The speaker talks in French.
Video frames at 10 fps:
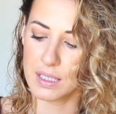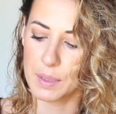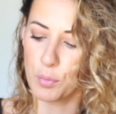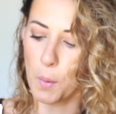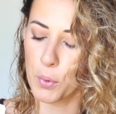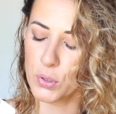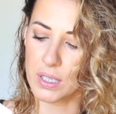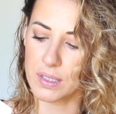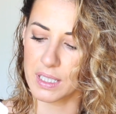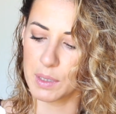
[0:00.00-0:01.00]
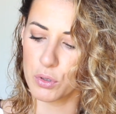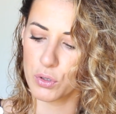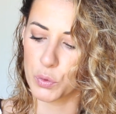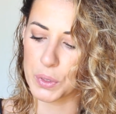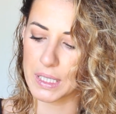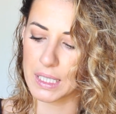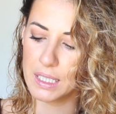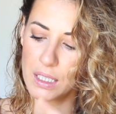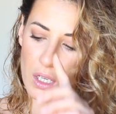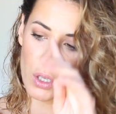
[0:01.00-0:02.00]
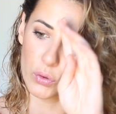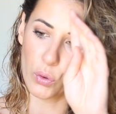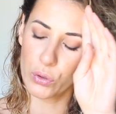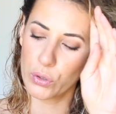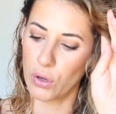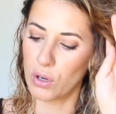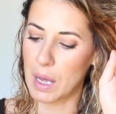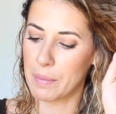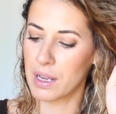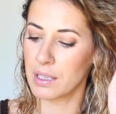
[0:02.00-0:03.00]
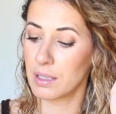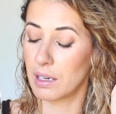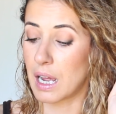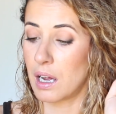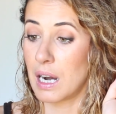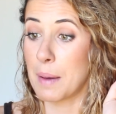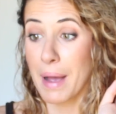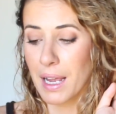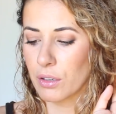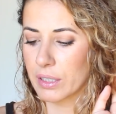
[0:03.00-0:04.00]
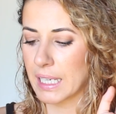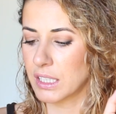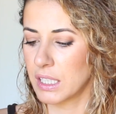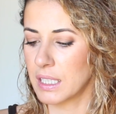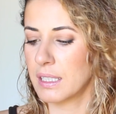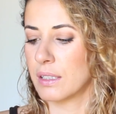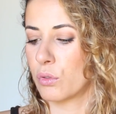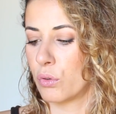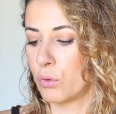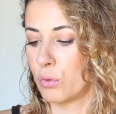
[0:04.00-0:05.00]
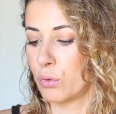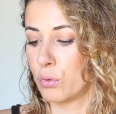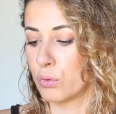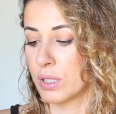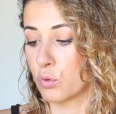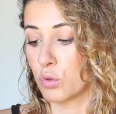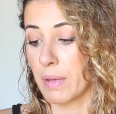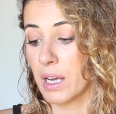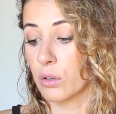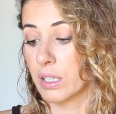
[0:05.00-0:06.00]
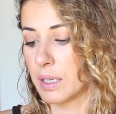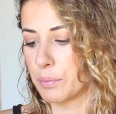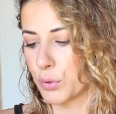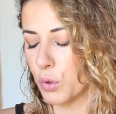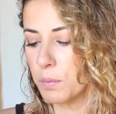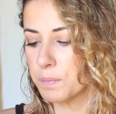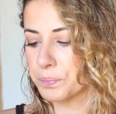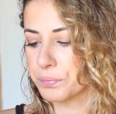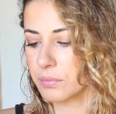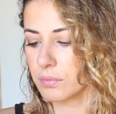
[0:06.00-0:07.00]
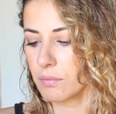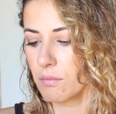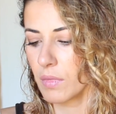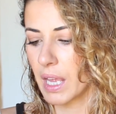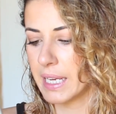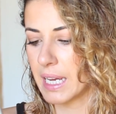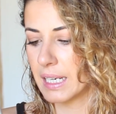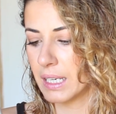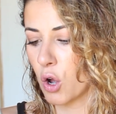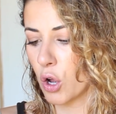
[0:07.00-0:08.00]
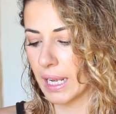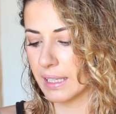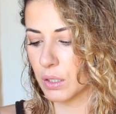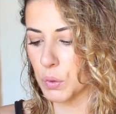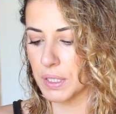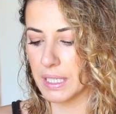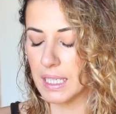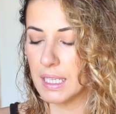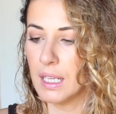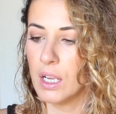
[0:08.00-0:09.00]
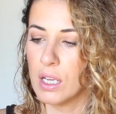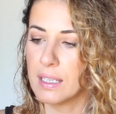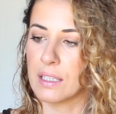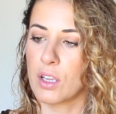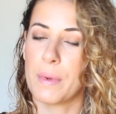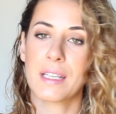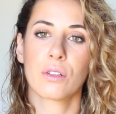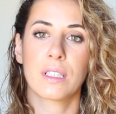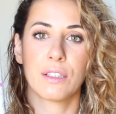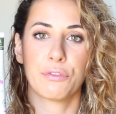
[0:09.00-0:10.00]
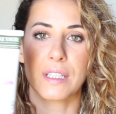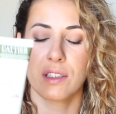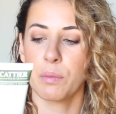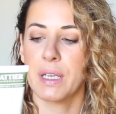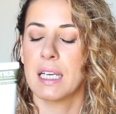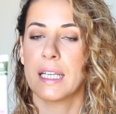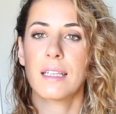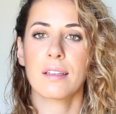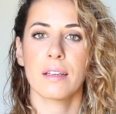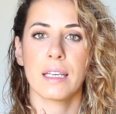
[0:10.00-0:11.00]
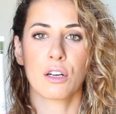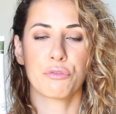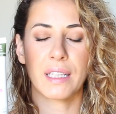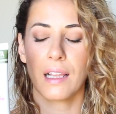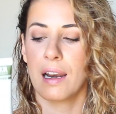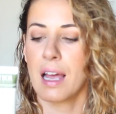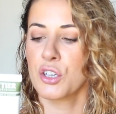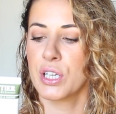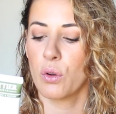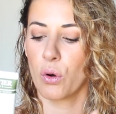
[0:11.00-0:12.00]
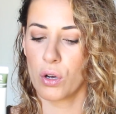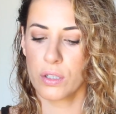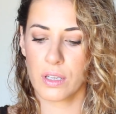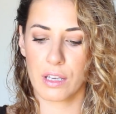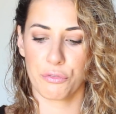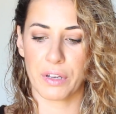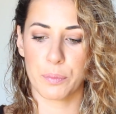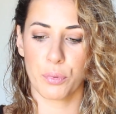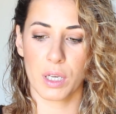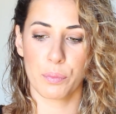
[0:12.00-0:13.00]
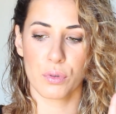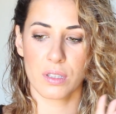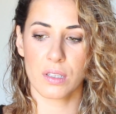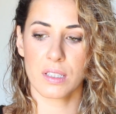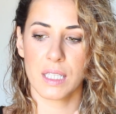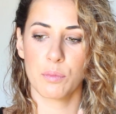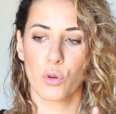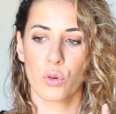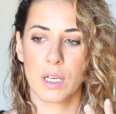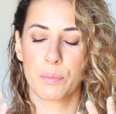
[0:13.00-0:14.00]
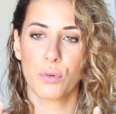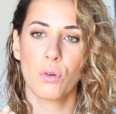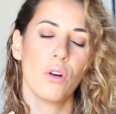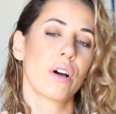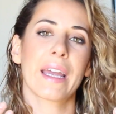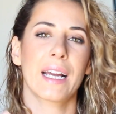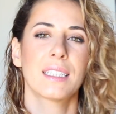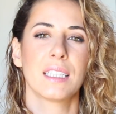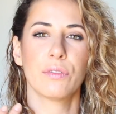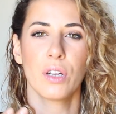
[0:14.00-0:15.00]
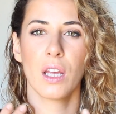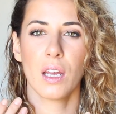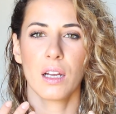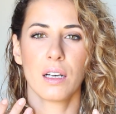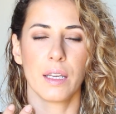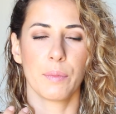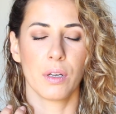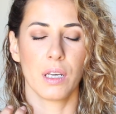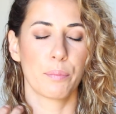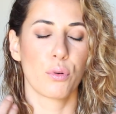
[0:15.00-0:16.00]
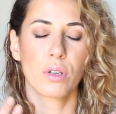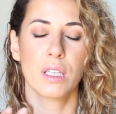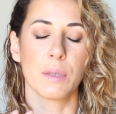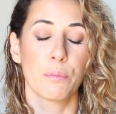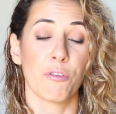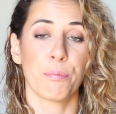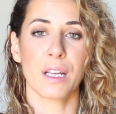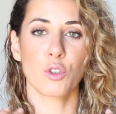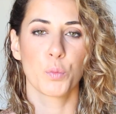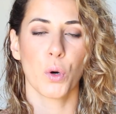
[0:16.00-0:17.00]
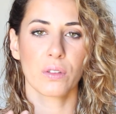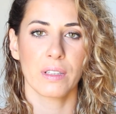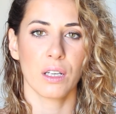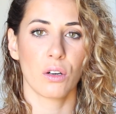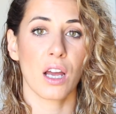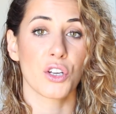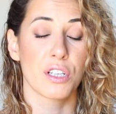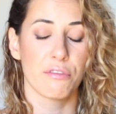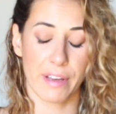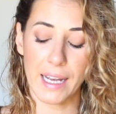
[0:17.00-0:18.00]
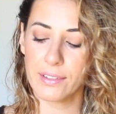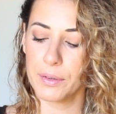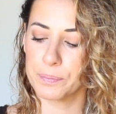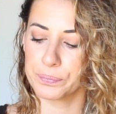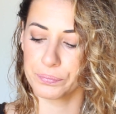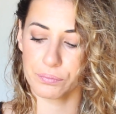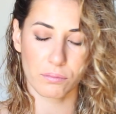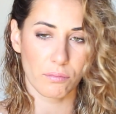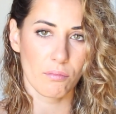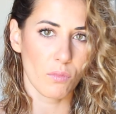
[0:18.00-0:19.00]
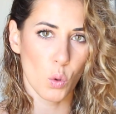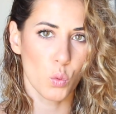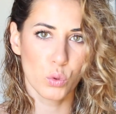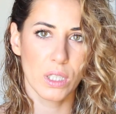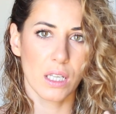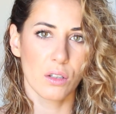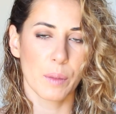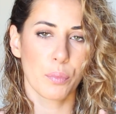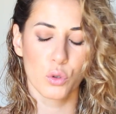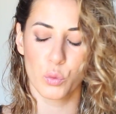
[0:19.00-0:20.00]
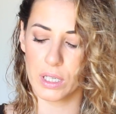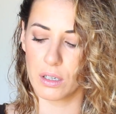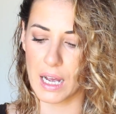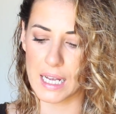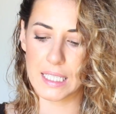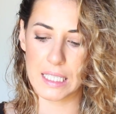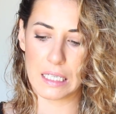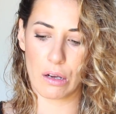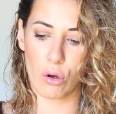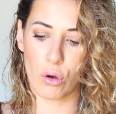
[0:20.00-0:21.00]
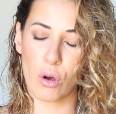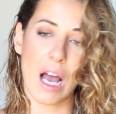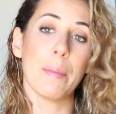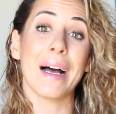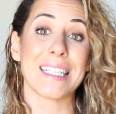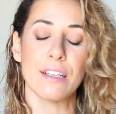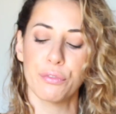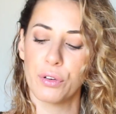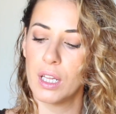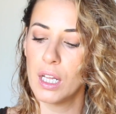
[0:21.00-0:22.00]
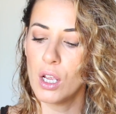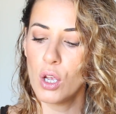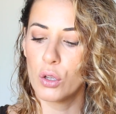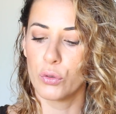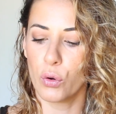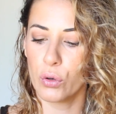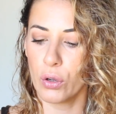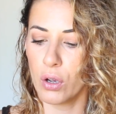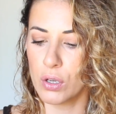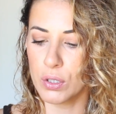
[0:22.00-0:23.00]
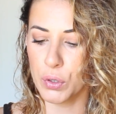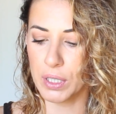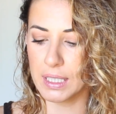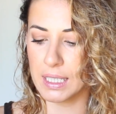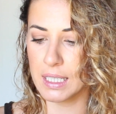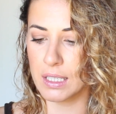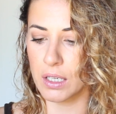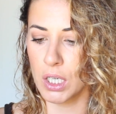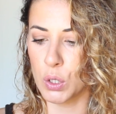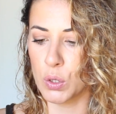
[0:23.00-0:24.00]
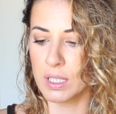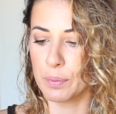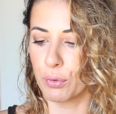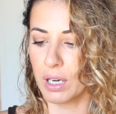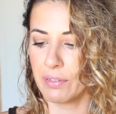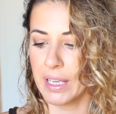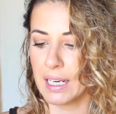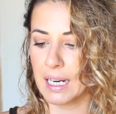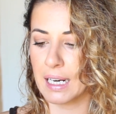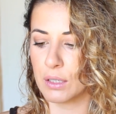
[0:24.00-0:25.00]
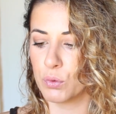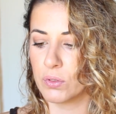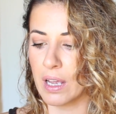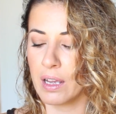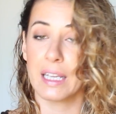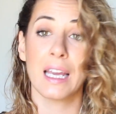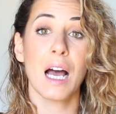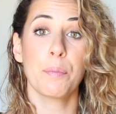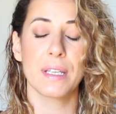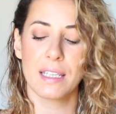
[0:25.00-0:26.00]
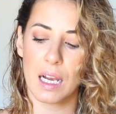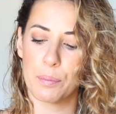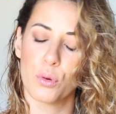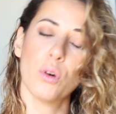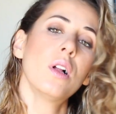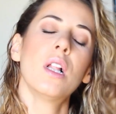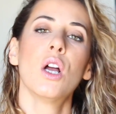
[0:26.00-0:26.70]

C'est pour peau sensible celui-ci. Donc euh, la, la, marque Catier, euh, c'est une marque qui est bio et elle est organique aussi. C'est un masque qui fait 100 ml et en fait l'argile rose est faite pour les peaux sensibles, donc les peaux réactives, les, peaux qui ne peuvent pas supporter l'argile verte ou des, des produits assez abrasifs. Donc euh, ceux qui disent euh, c'est pour réveiller l'éclat du teint et apaiser la peau.